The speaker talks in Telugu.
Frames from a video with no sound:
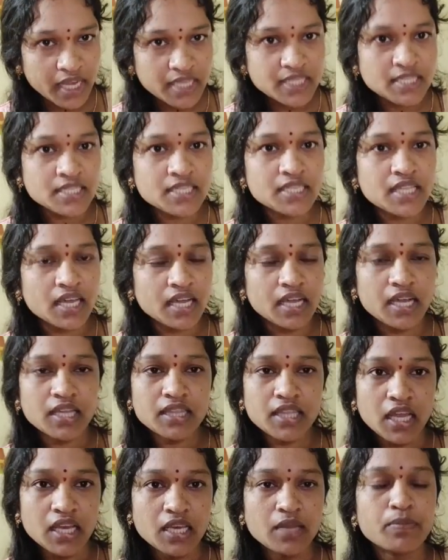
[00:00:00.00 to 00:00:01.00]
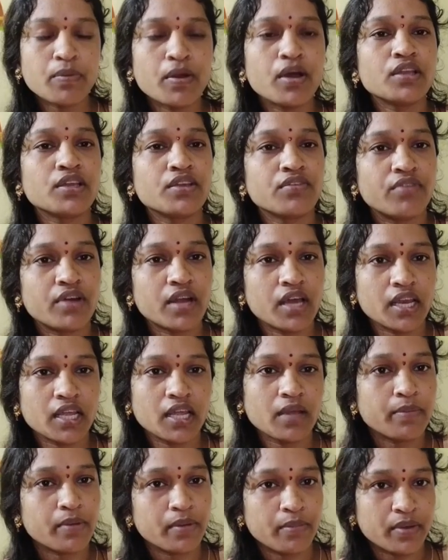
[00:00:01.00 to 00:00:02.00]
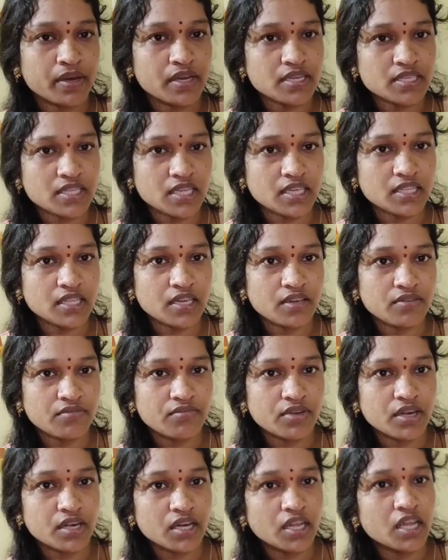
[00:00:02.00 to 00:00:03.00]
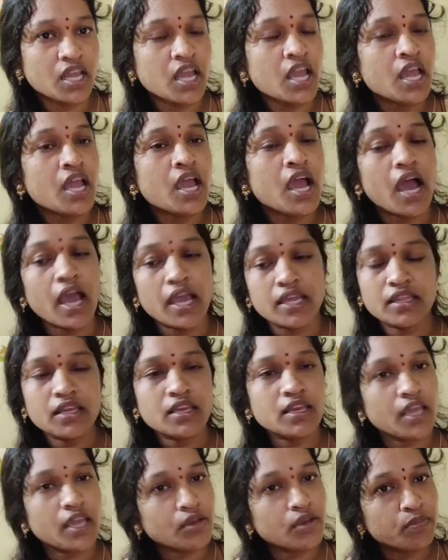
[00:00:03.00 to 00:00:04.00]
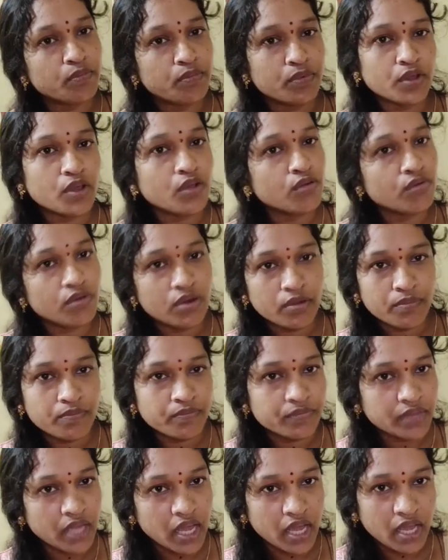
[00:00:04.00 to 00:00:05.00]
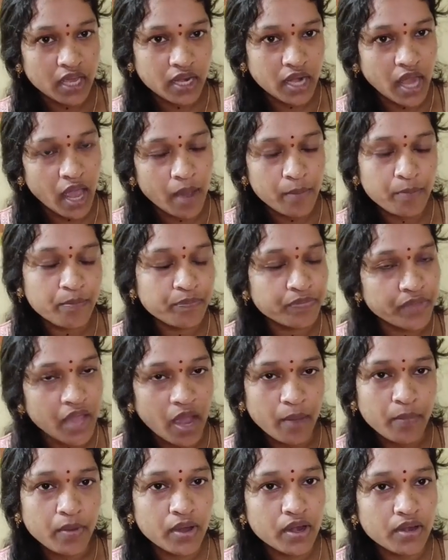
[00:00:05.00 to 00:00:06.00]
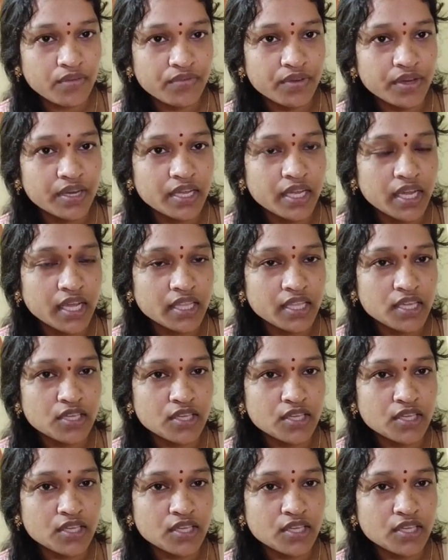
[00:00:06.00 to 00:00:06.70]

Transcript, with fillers: ఖచ్చితంగా తల్లిపాలు ఇవ్వడానికే ప్రిఫరెన్స్ అయితే ఇవ్వండి అయితే నేను ఇప్పటికీ కూడా నా నా నా పాలే ఫీడింగ్